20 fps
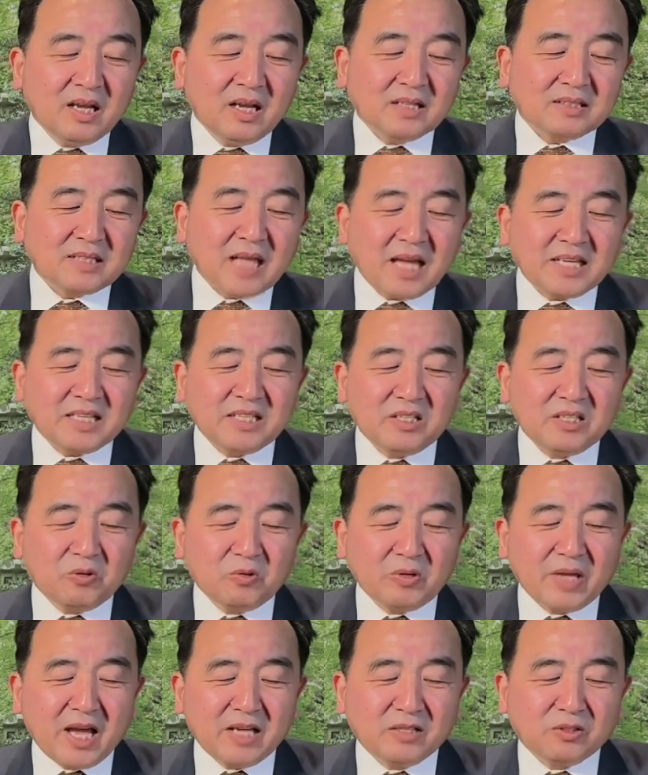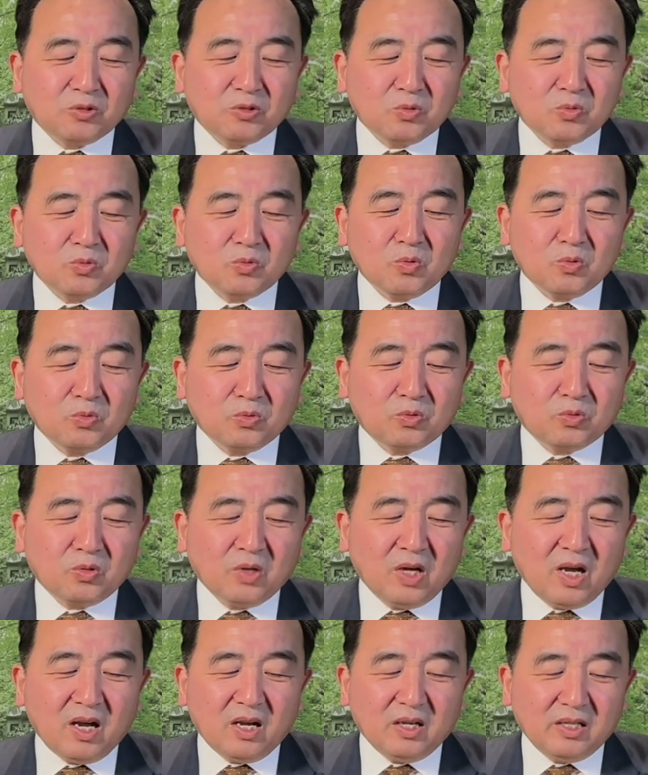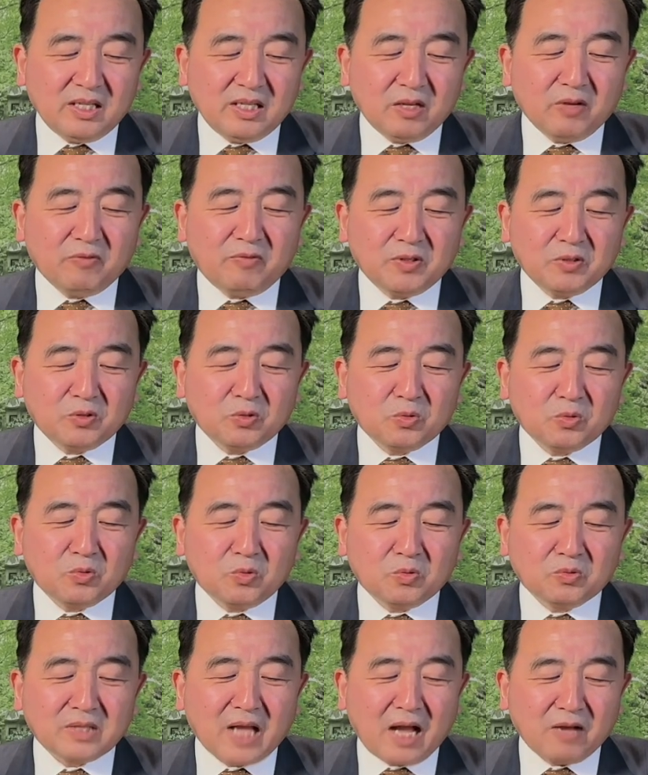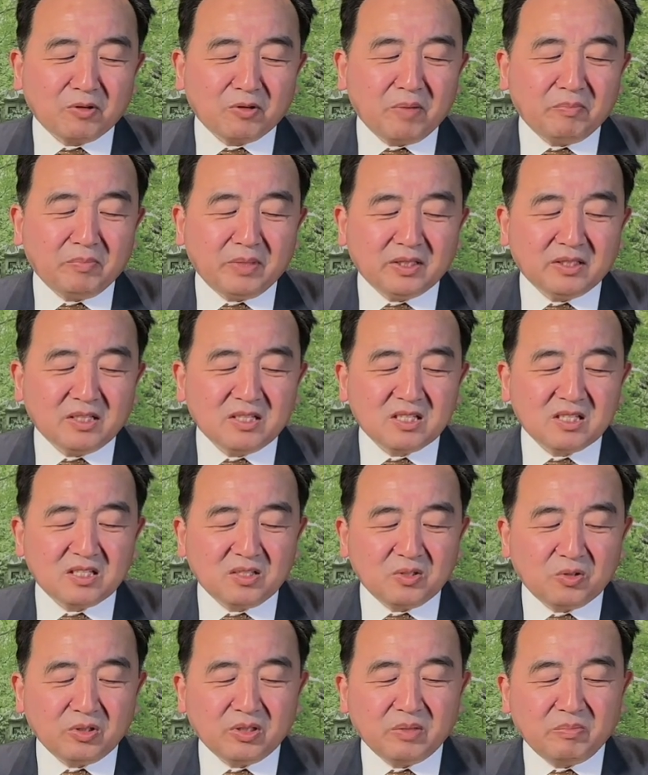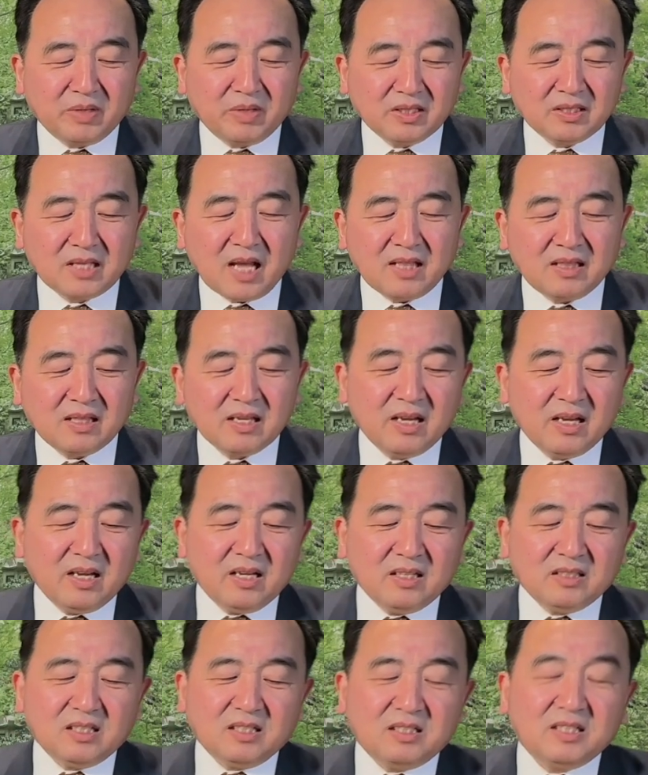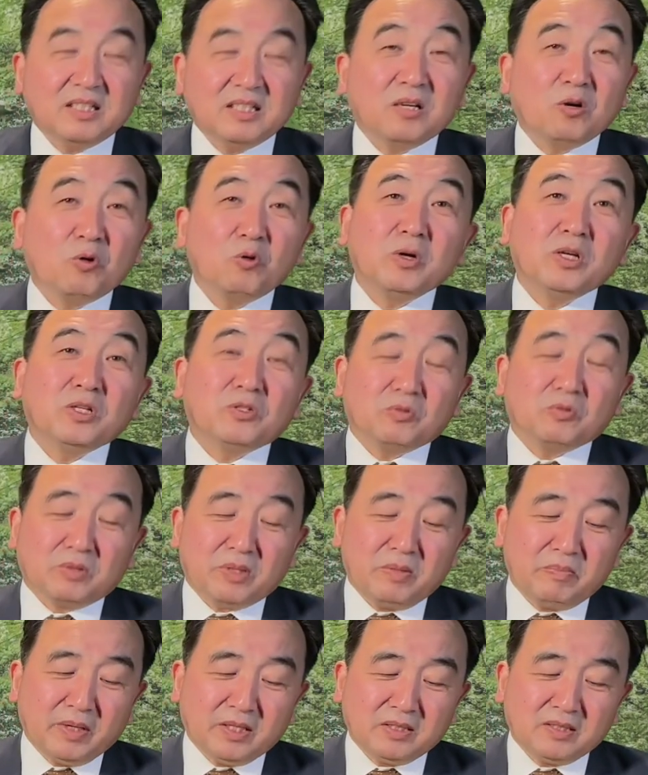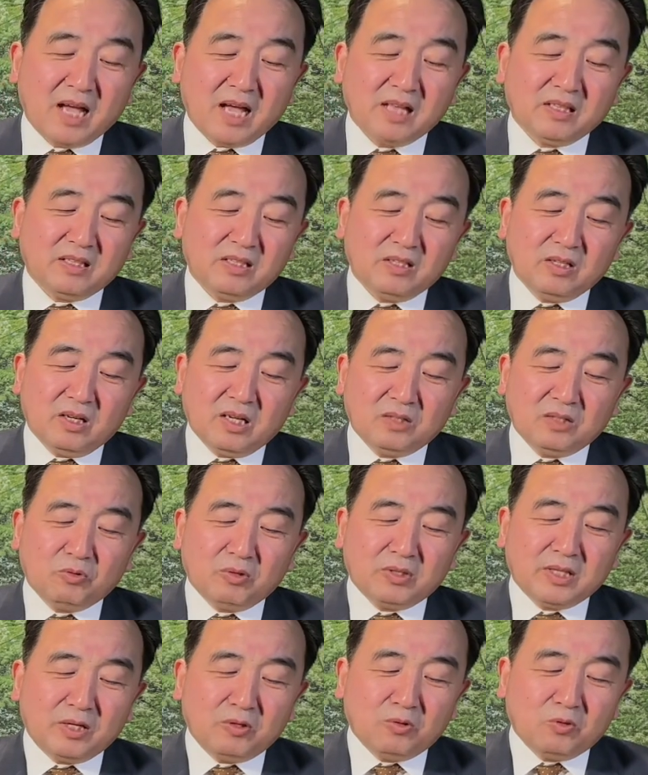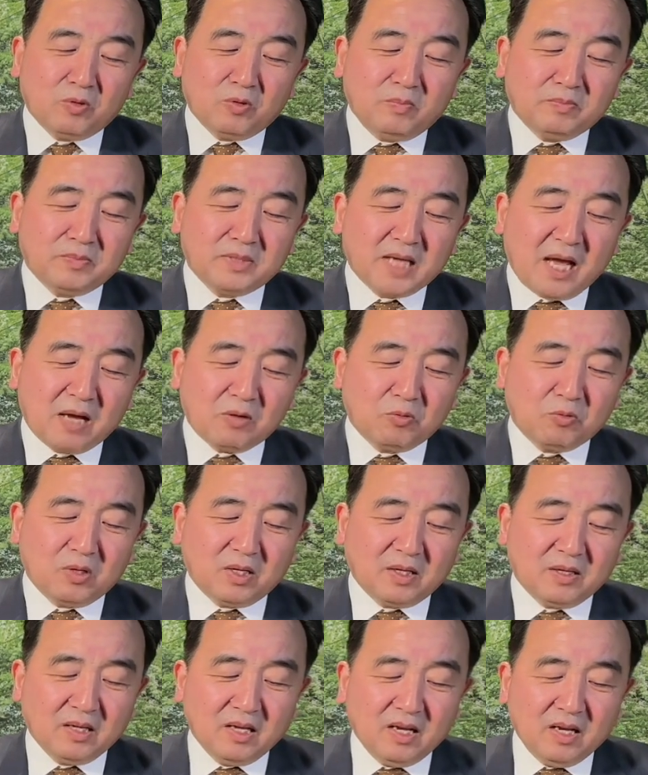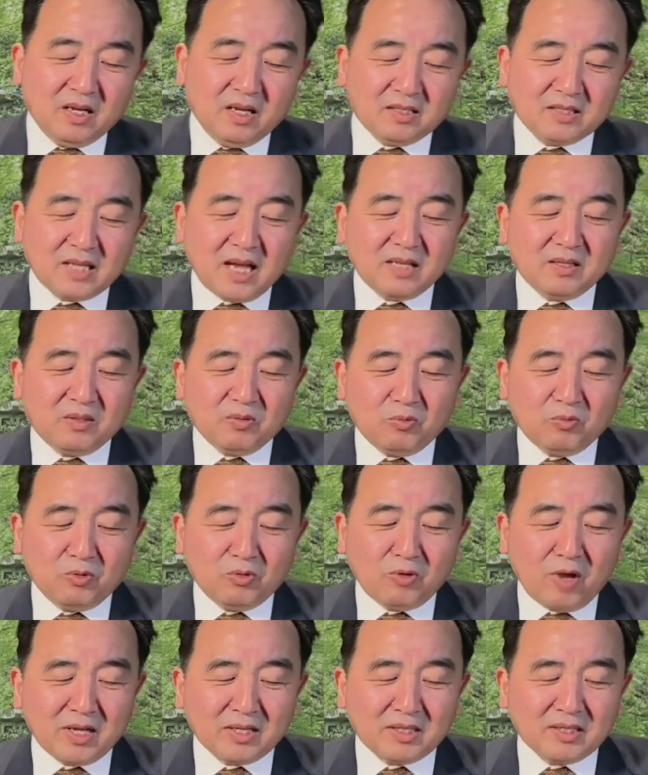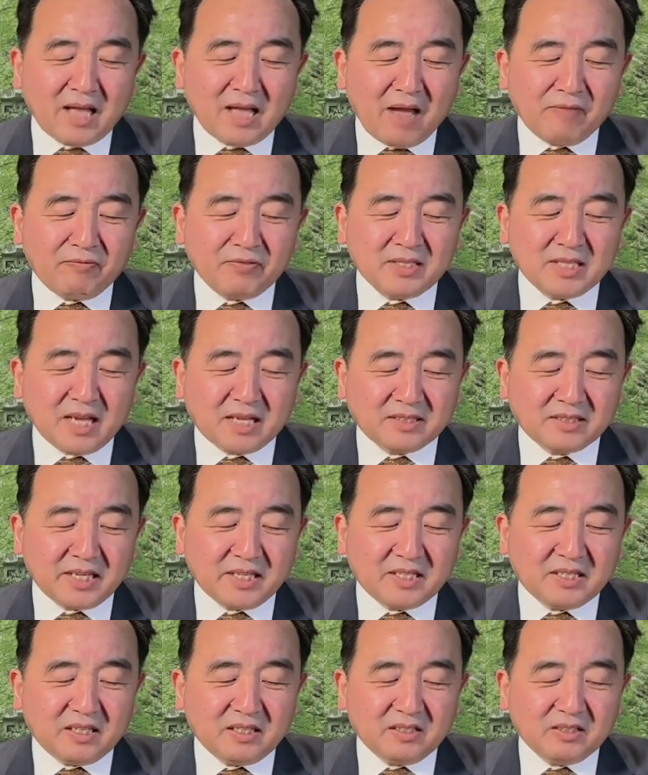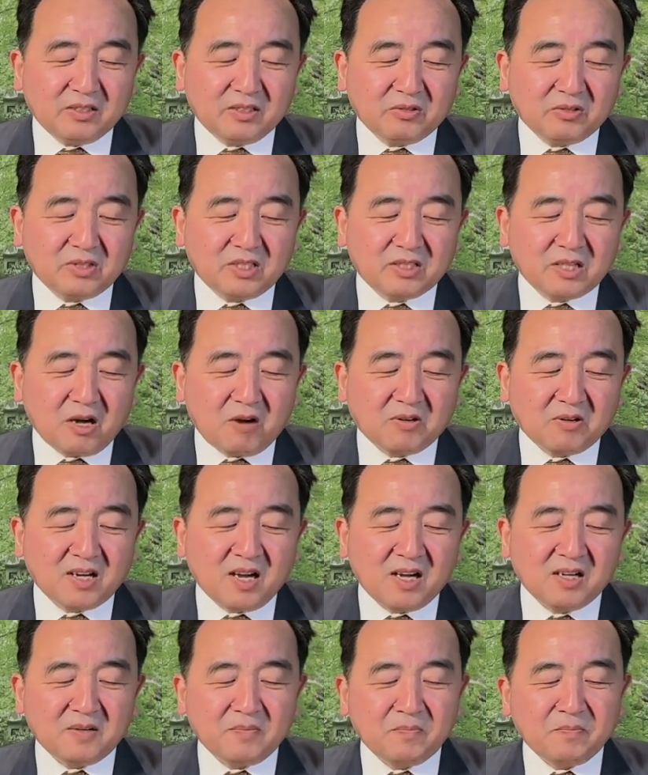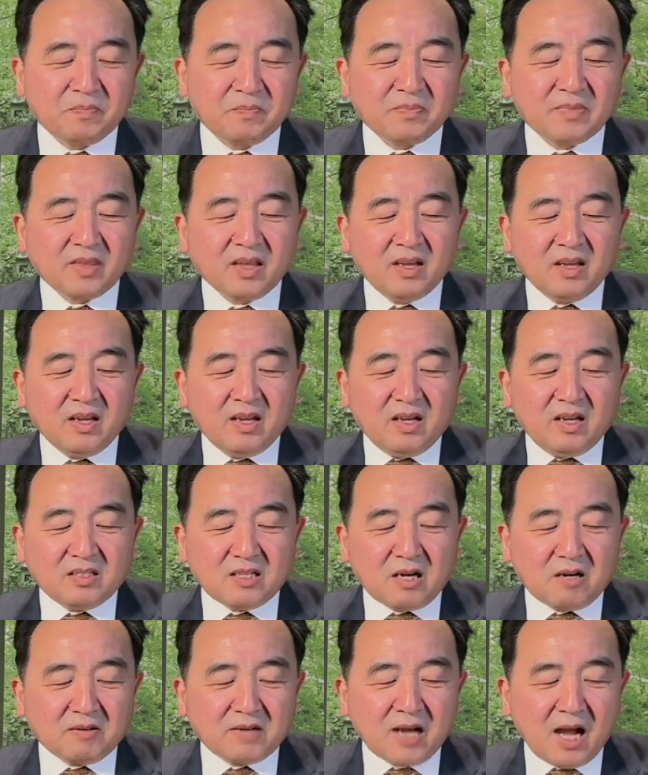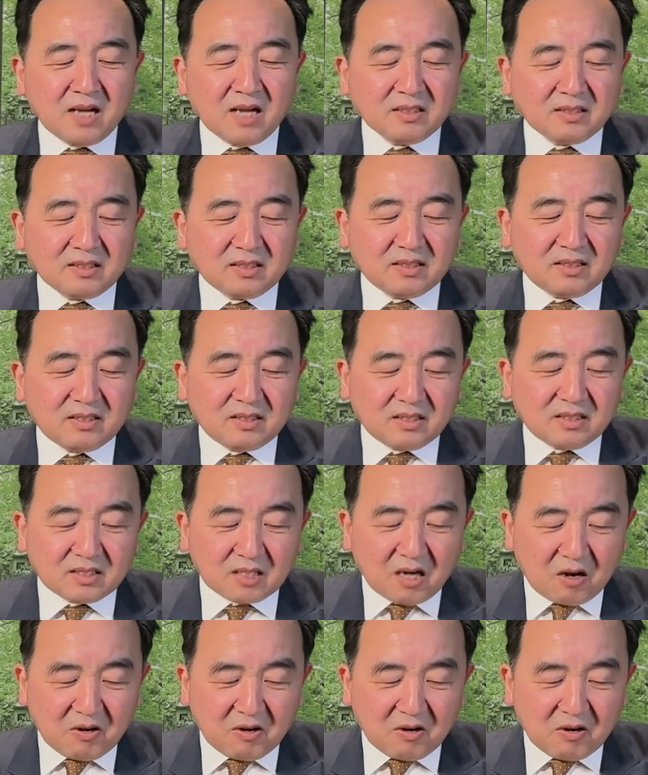大义有言，中共呃一月份中共党员名人死去的名单，这是一个汇总的名单，有很多内容我们讲过了，但我愿意跟大家分享这个，就是赵尔康，赵尔康。赵